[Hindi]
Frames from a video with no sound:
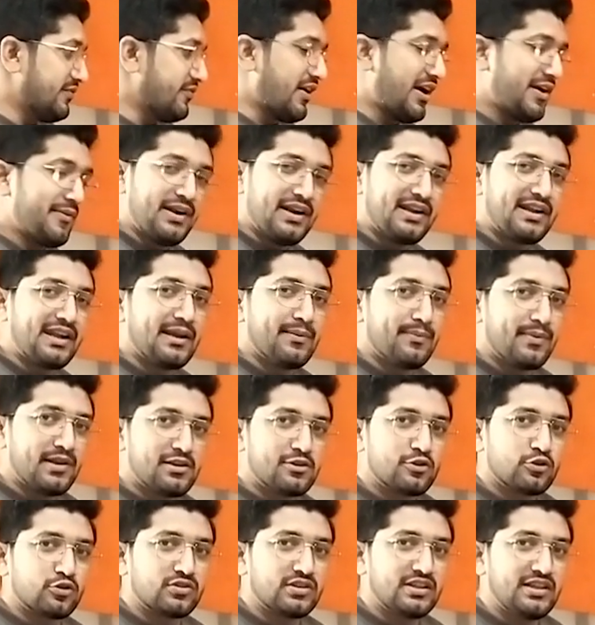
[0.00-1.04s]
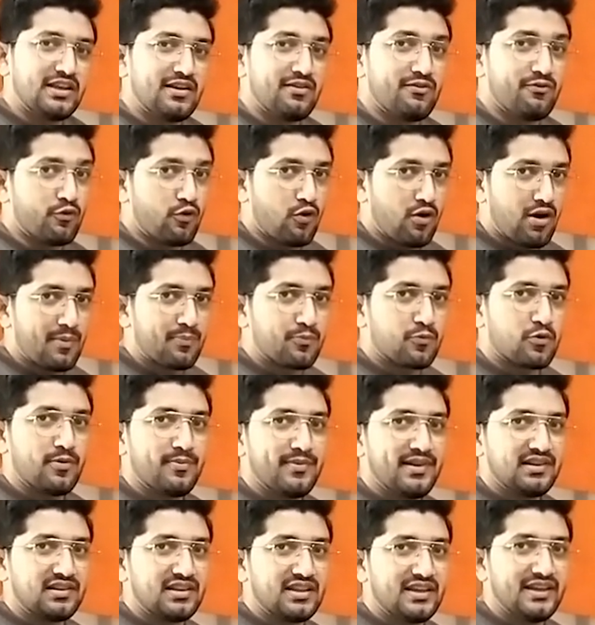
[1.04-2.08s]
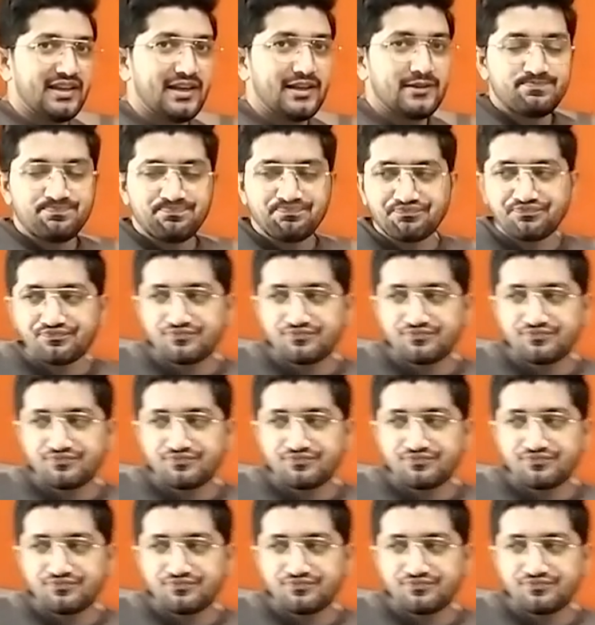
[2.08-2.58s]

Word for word: वाइब्रेट टेबल होती हैं वो आपको मिलती हैं